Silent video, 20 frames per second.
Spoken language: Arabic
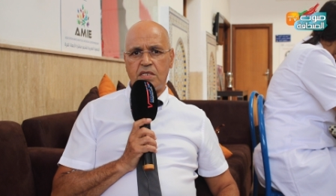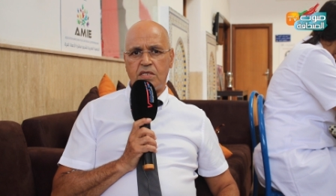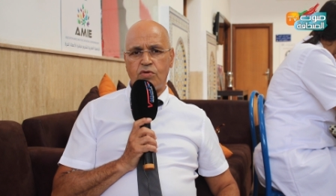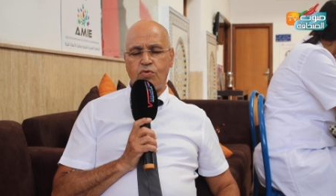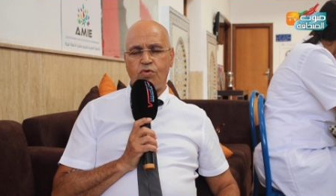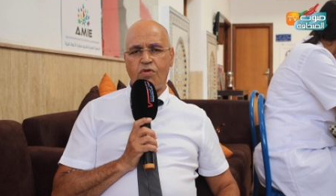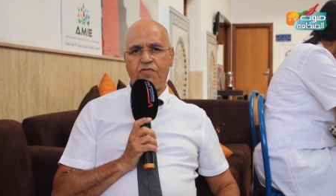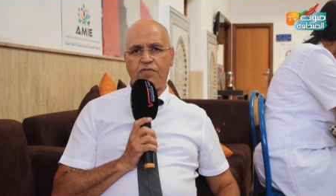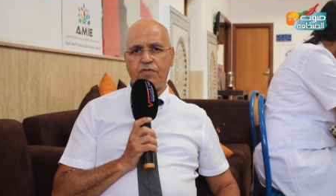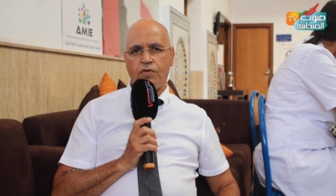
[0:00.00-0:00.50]

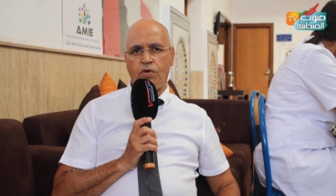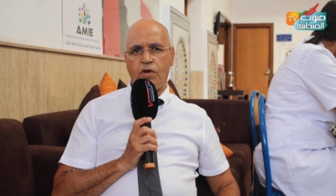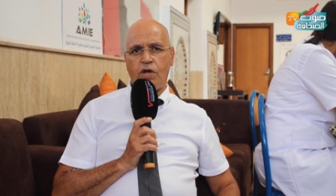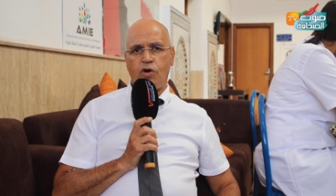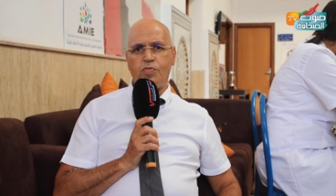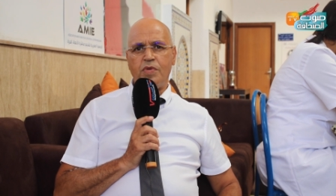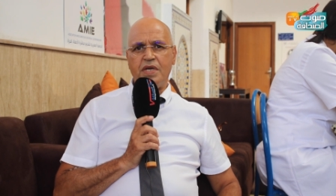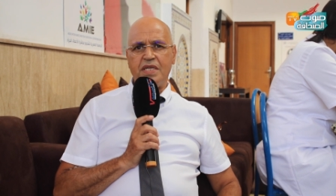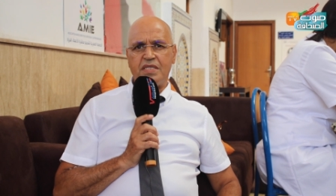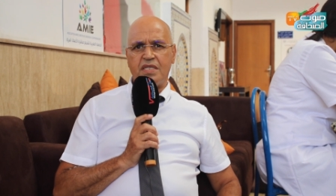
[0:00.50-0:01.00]
نوفر
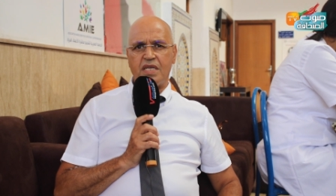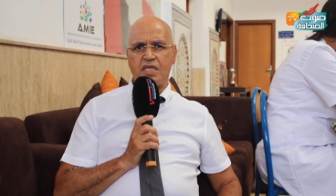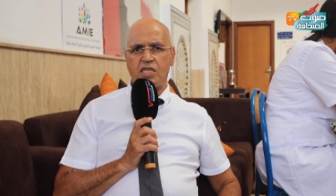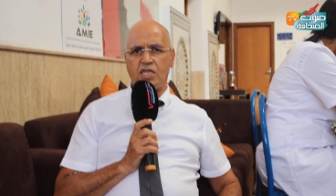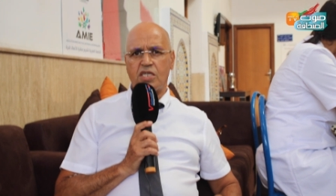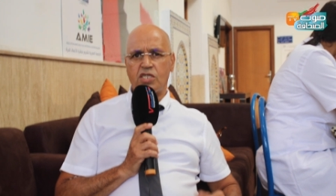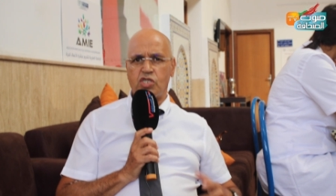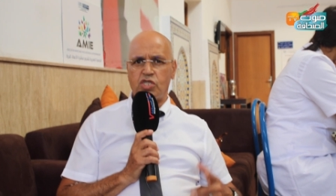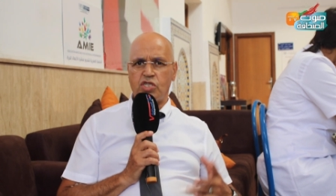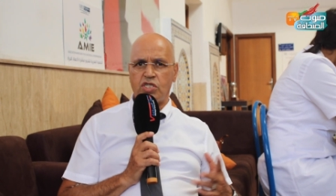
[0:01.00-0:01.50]
لهم عدة
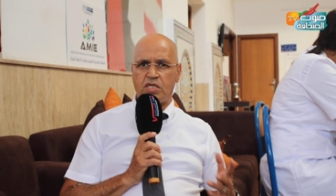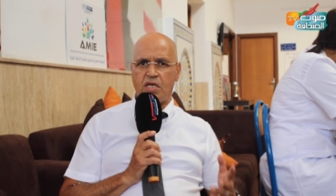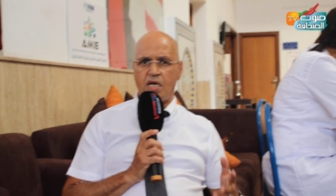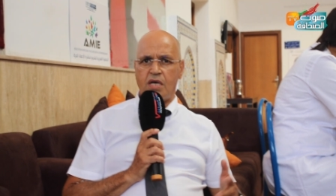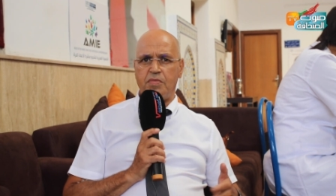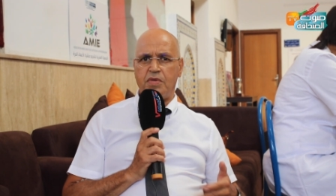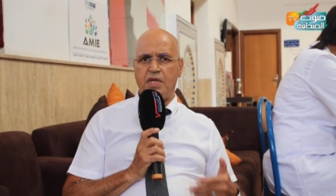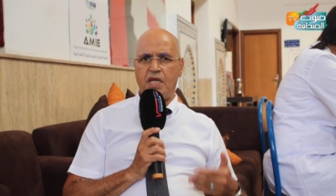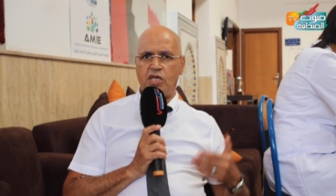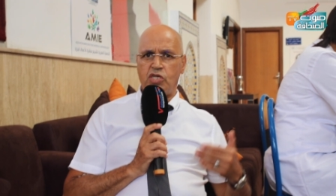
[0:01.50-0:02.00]

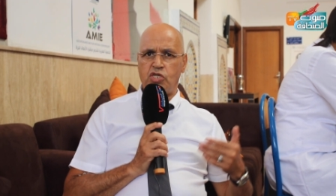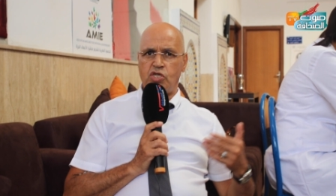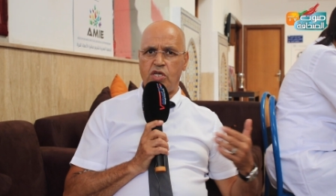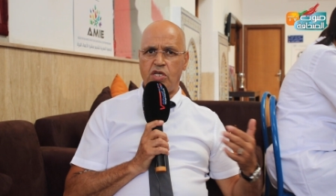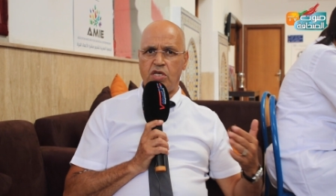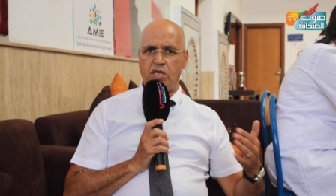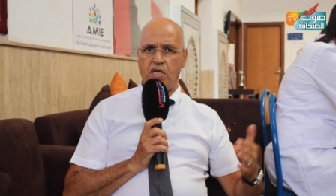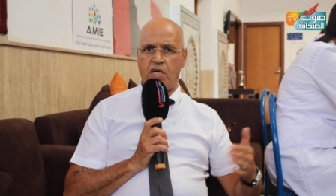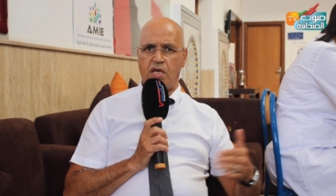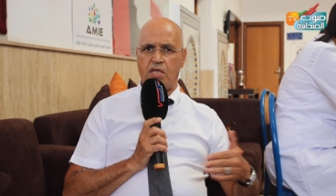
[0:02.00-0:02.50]
أنشطة من أجل
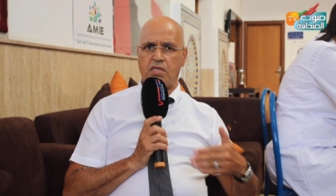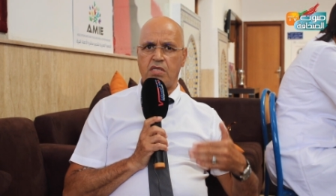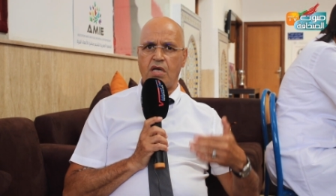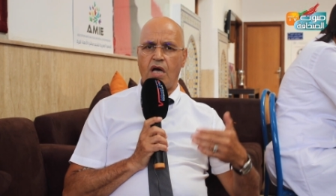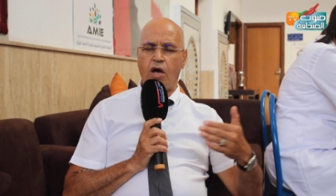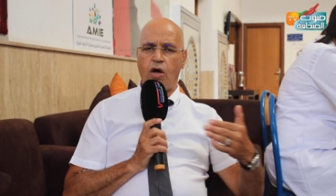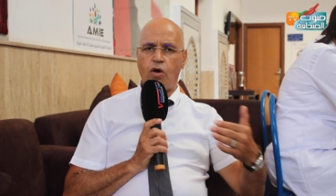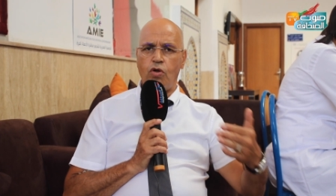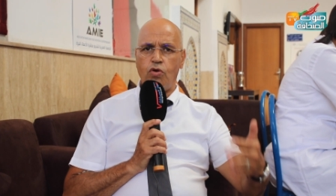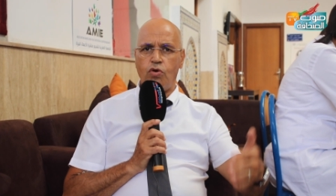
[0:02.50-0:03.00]

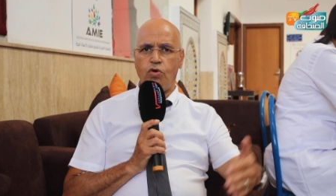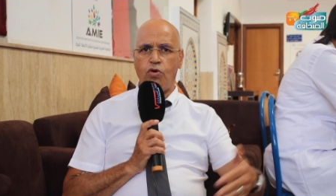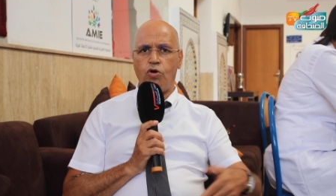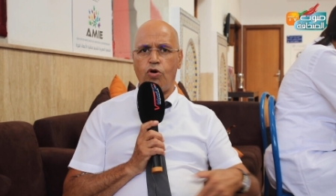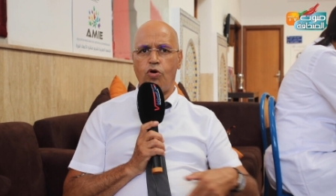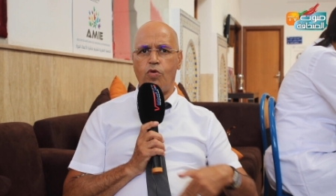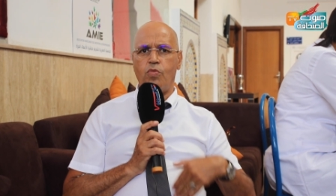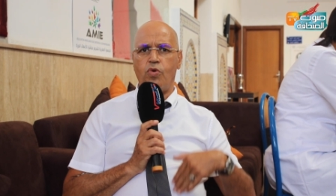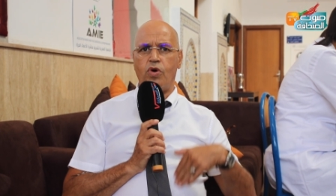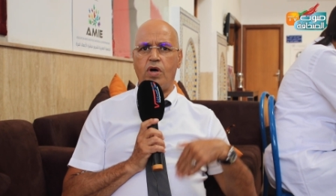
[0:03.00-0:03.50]

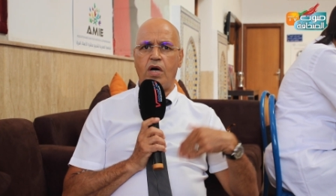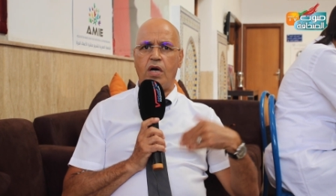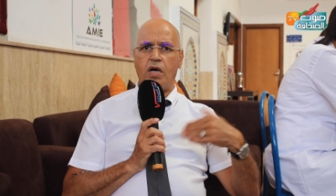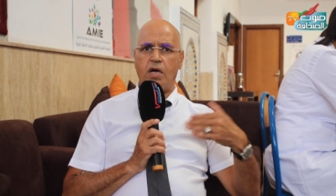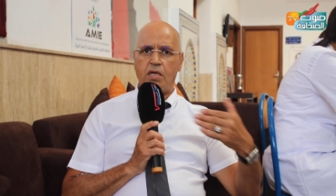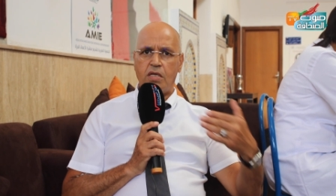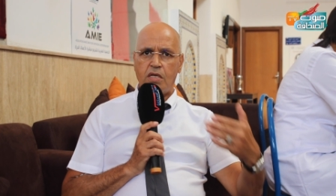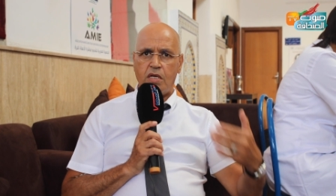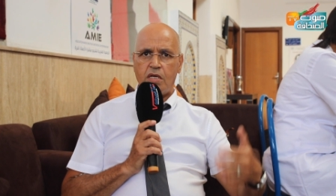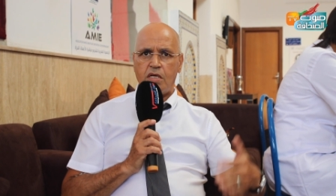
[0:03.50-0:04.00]
التأقلم و
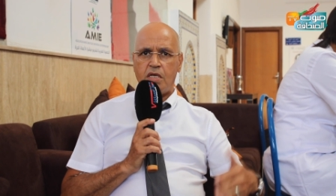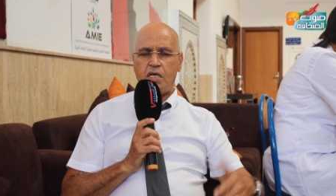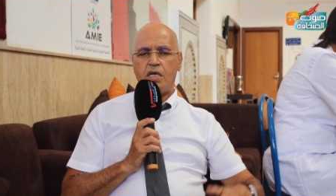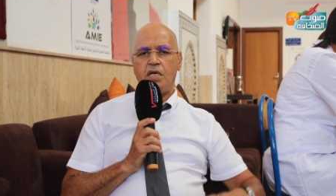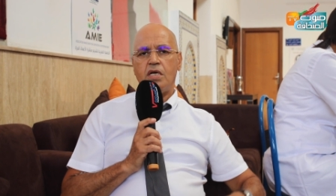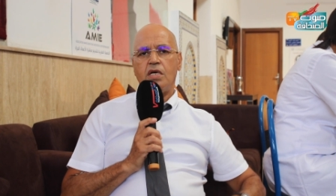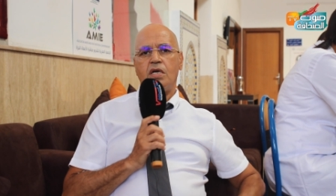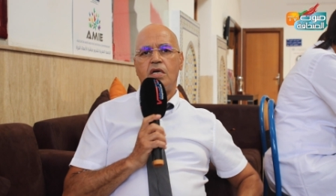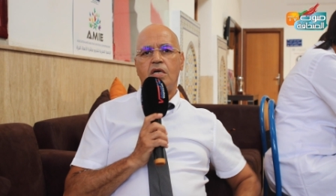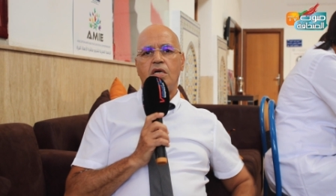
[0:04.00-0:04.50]

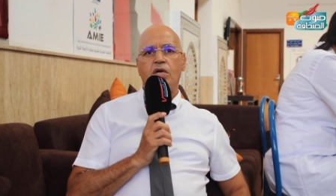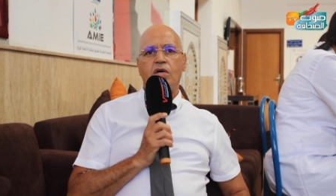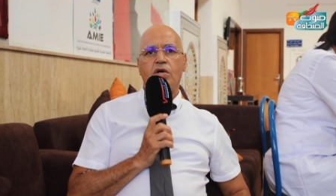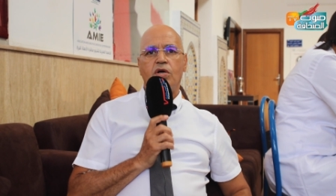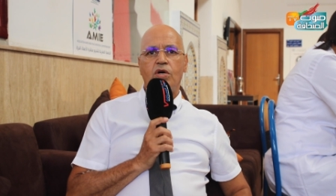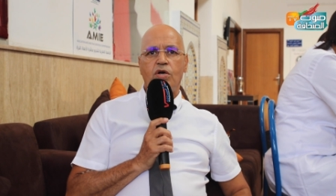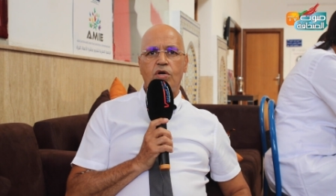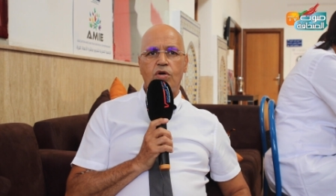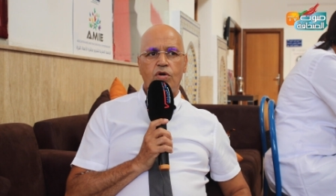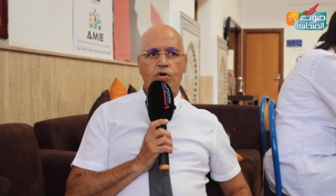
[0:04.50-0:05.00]

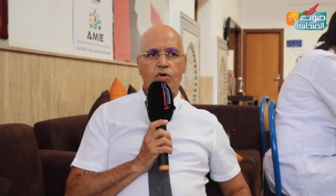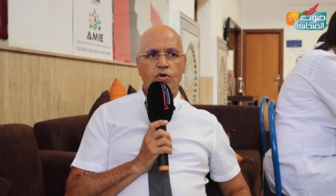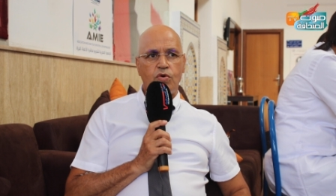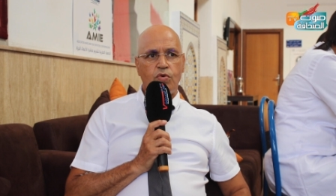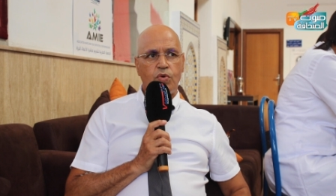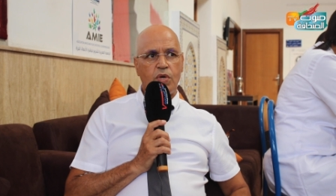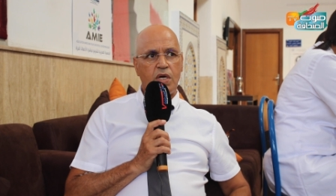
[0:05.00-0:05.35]
آه،